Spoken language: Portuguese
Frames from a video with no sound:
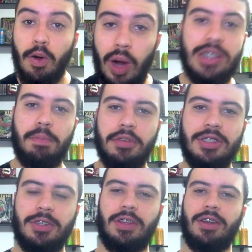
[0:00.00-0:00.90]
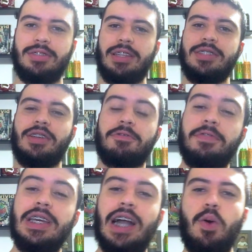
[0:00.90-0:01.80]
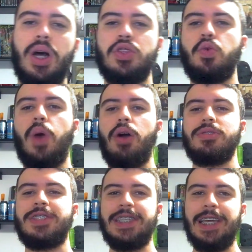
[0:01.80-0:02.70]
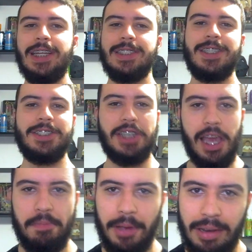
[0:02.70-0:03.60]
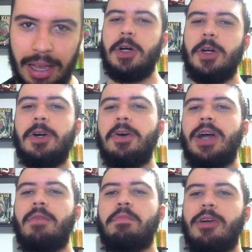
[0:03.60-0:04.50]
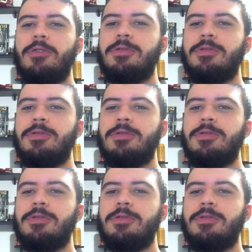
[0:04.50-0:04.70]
quarta posição da nossa lista fica o atual TNT Champion, o campeão